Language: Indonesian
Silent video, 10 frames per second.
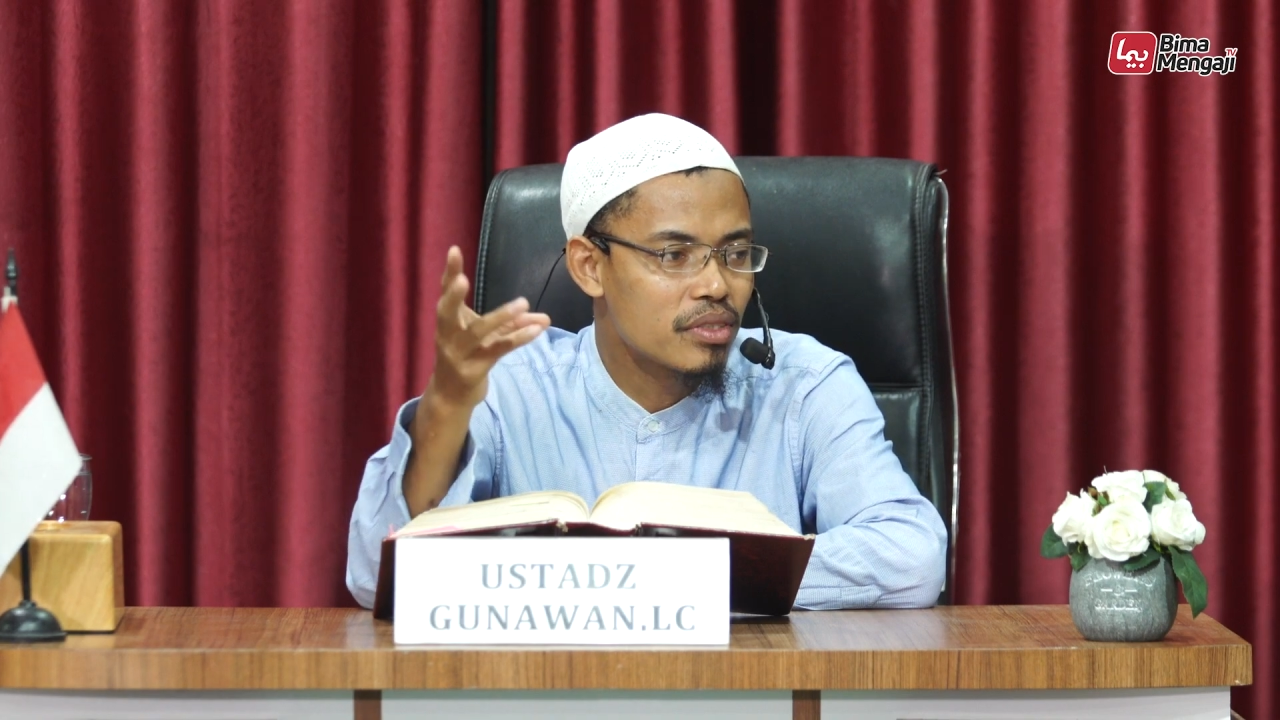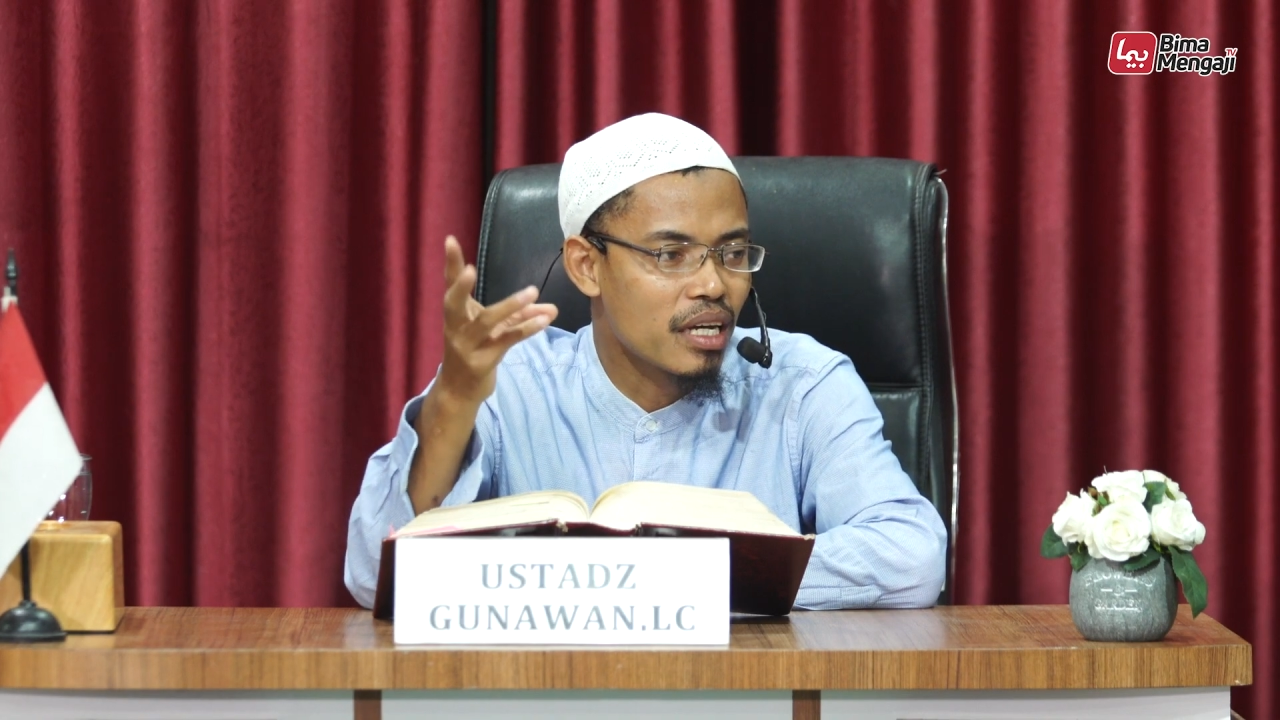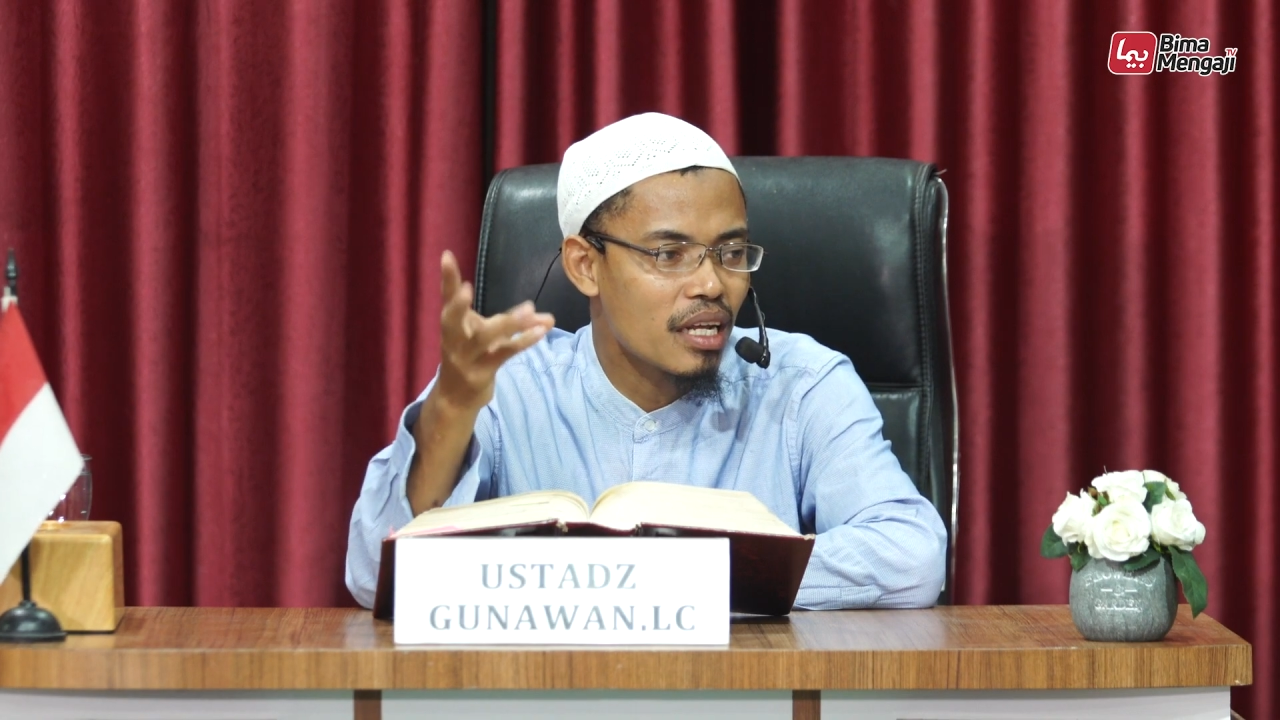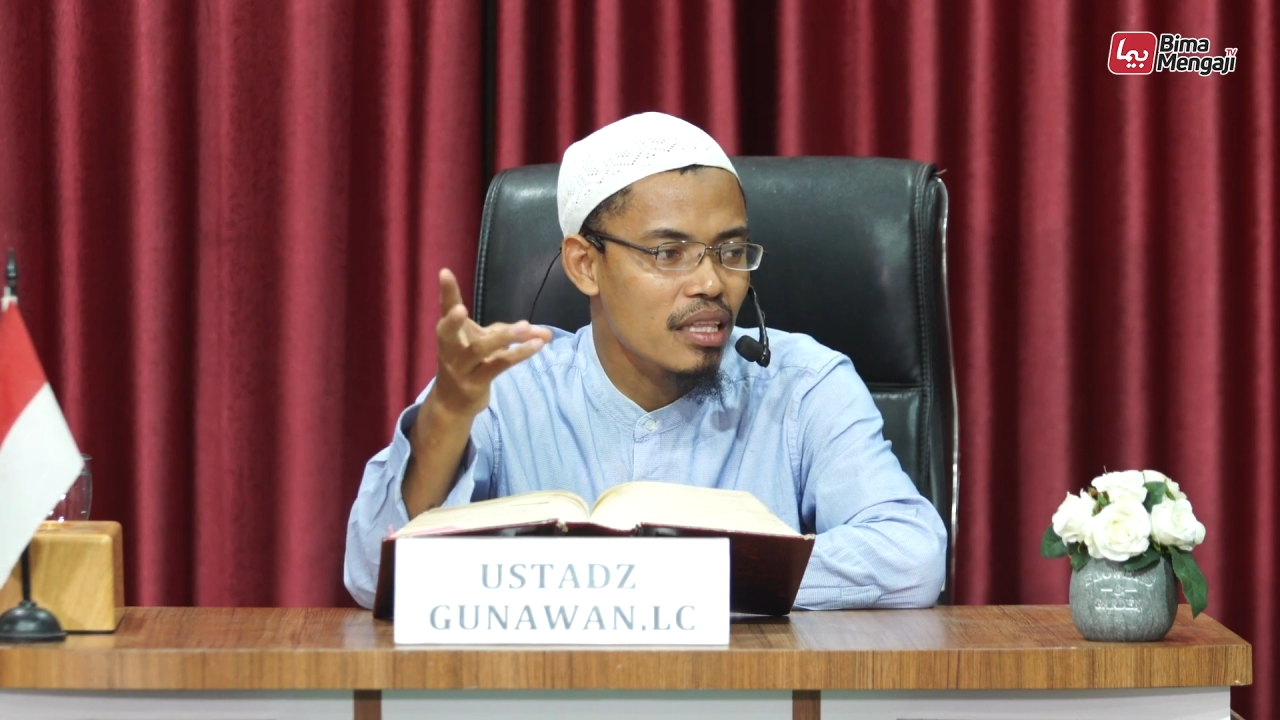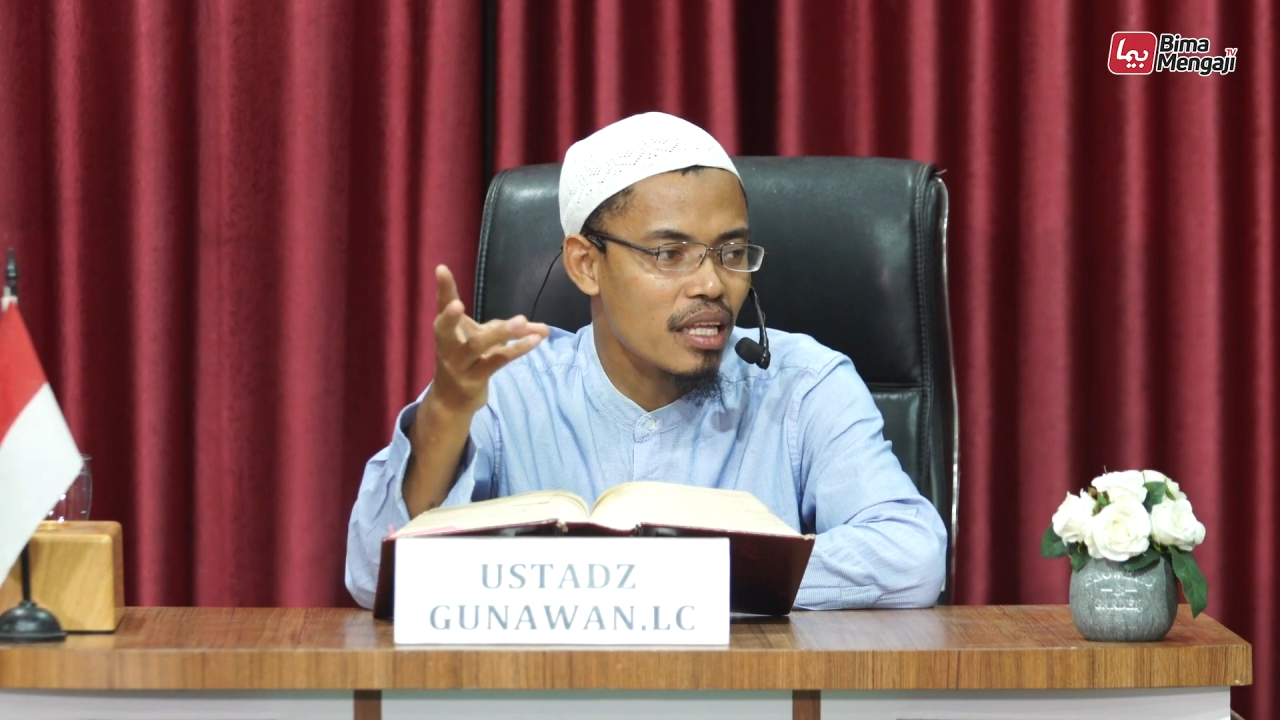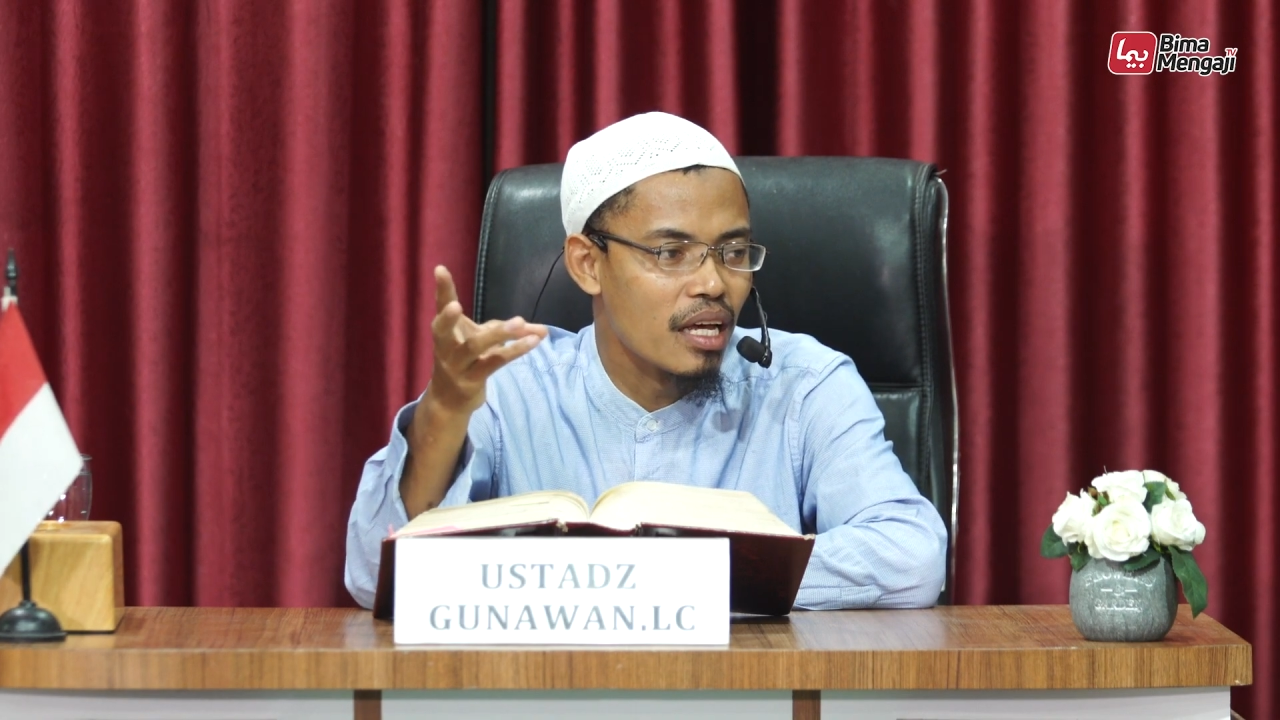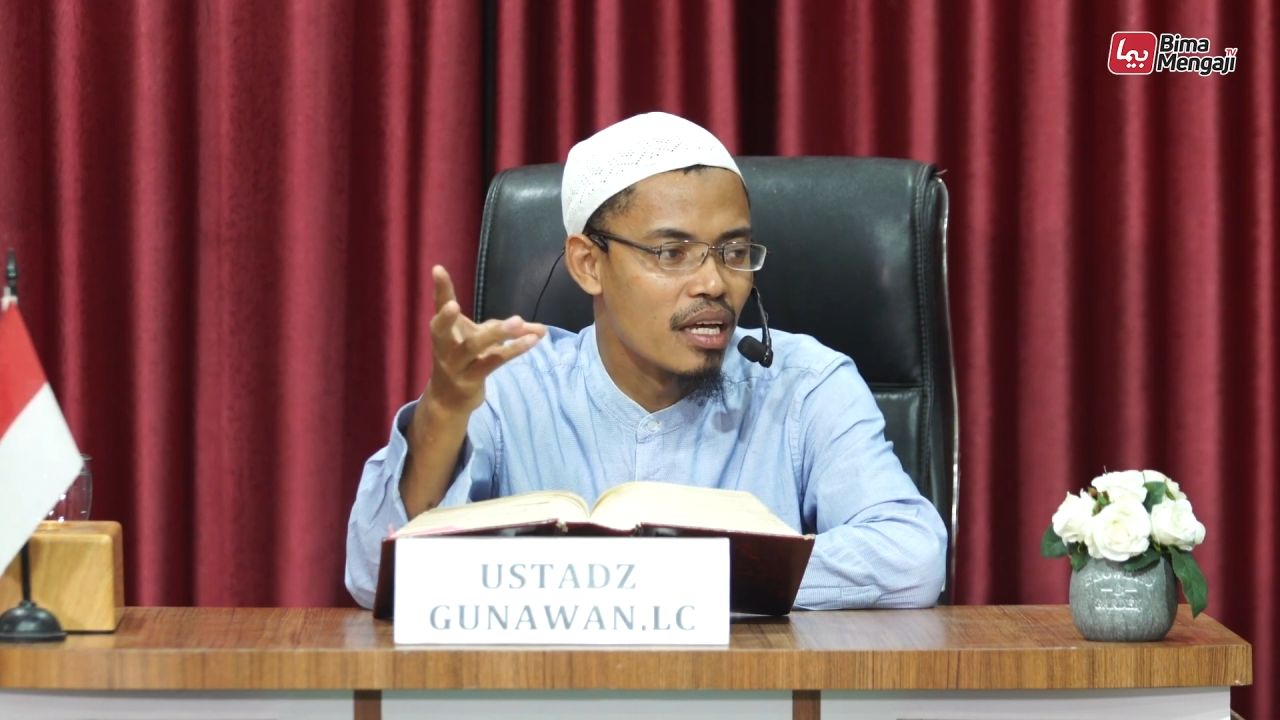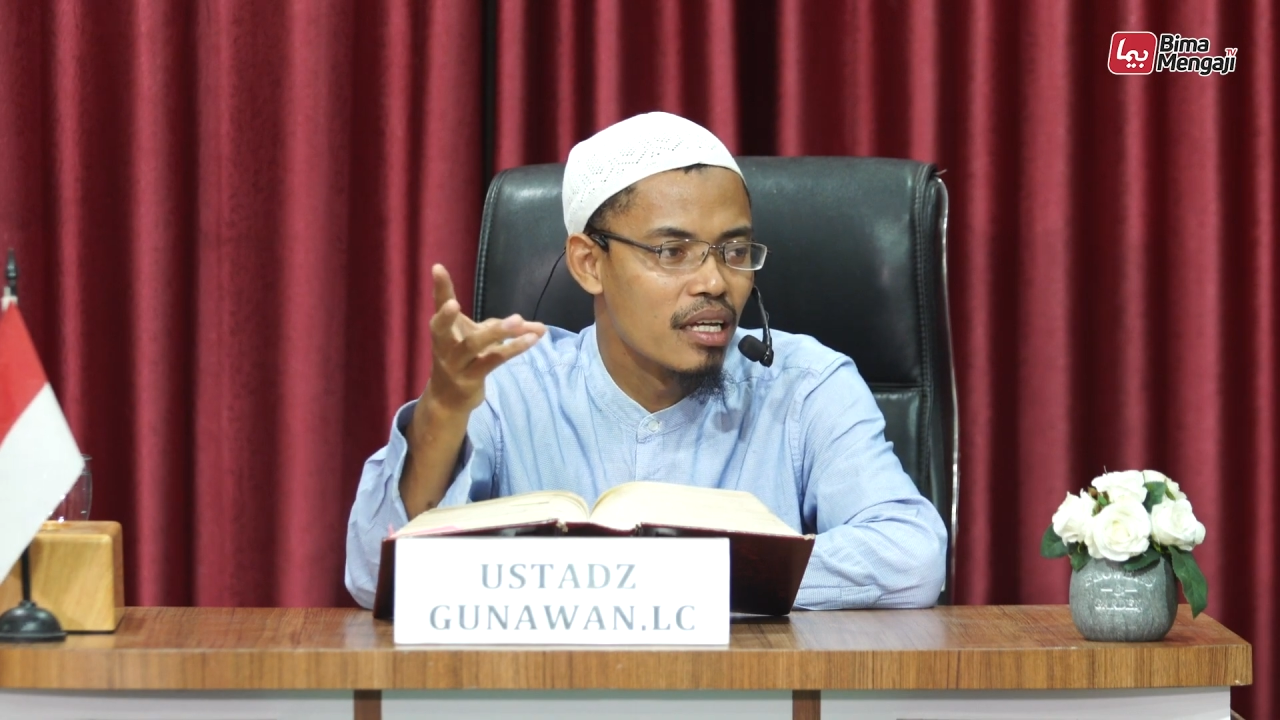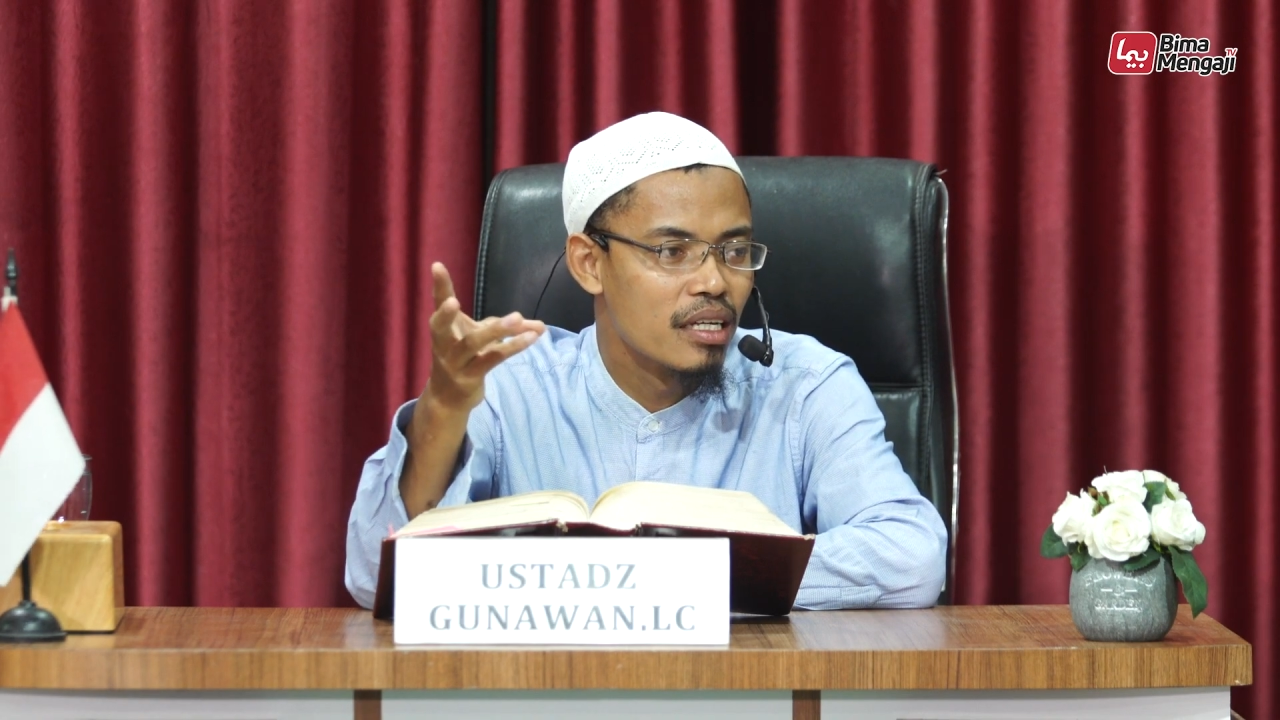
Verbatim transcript: syaratnya.